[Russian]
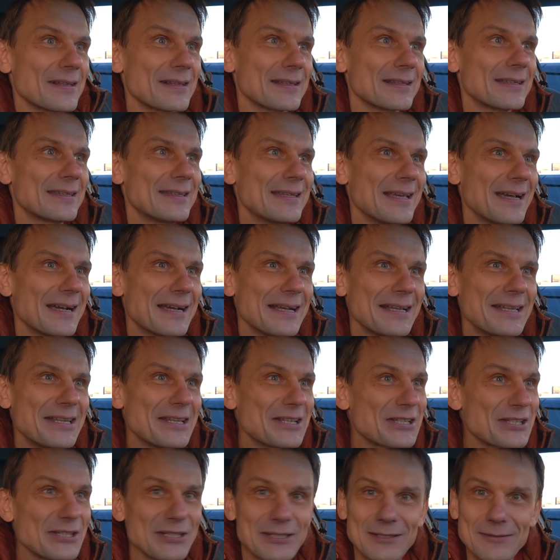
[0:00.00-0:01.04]
я,
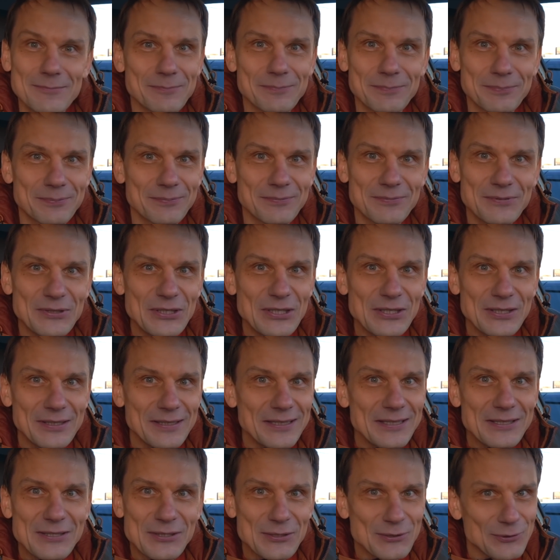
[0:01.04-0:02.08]
конечно, не,
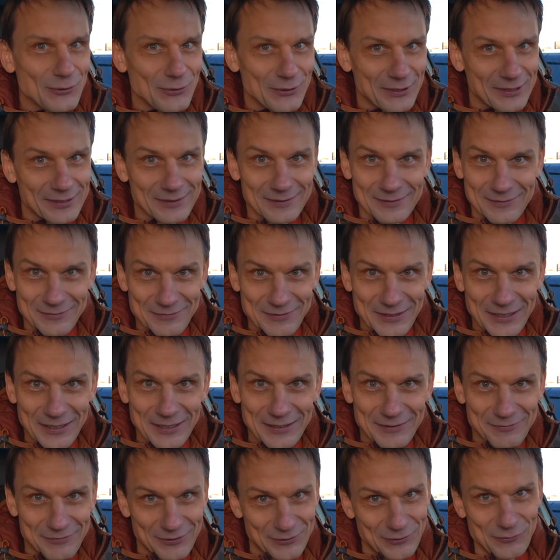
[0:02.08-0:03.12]
не склонен
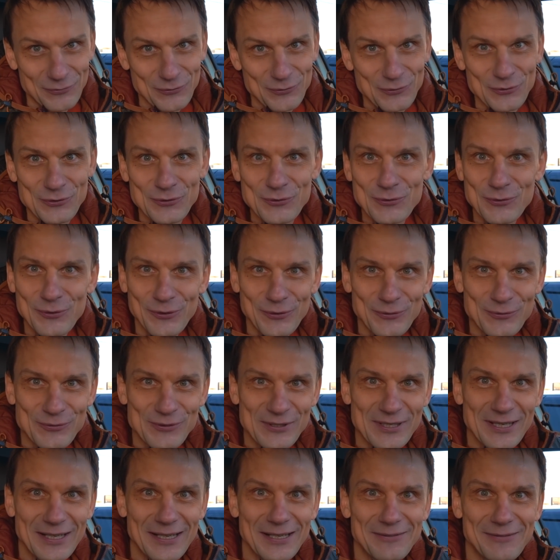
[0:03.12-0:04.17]
верить в эту всю теорию
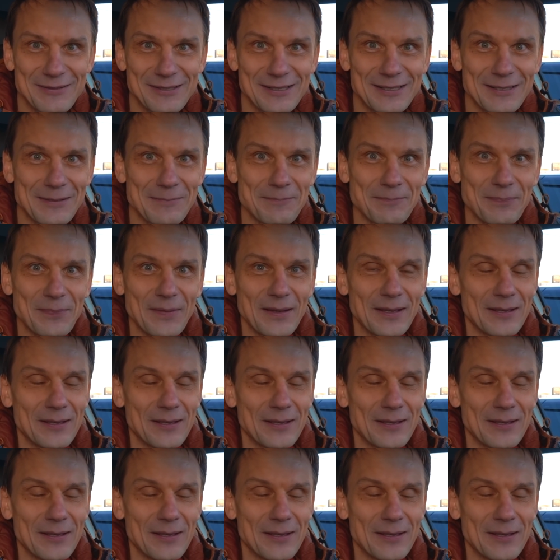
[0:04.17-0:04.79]
заговора.